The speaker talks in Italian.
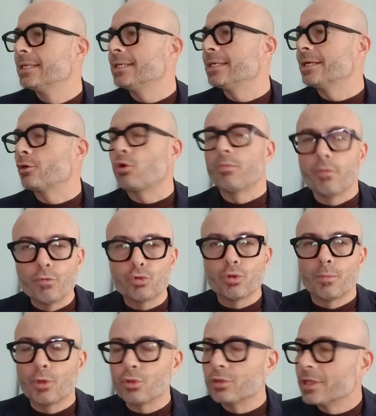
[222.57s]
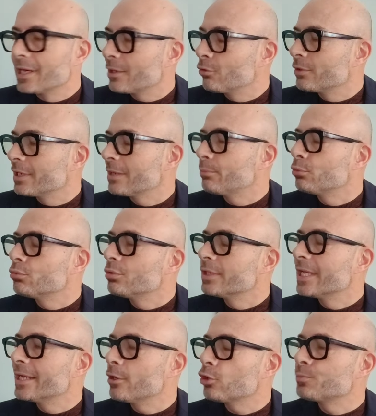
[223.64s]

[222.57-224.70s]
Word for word: eh, come ho avuto modo di raccontare appunto ieri